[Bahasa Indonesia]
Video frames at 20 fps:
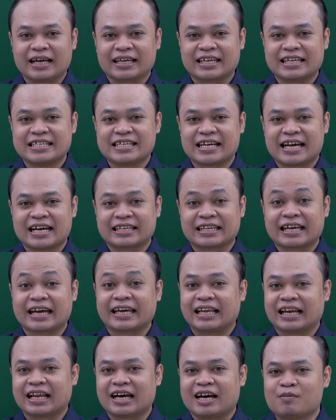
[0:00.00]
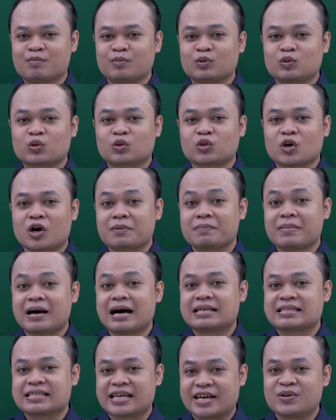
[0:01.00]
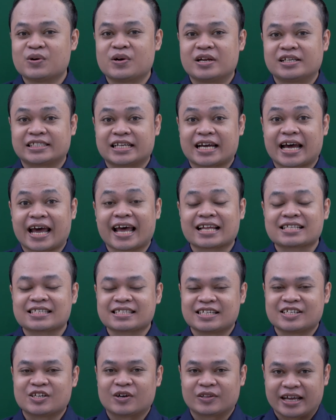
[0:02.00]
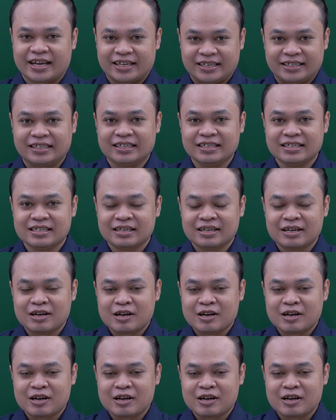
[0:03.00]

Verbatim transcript: lagi dengan Kak Ilham, tutor Bahasa Indonesia edsen.id.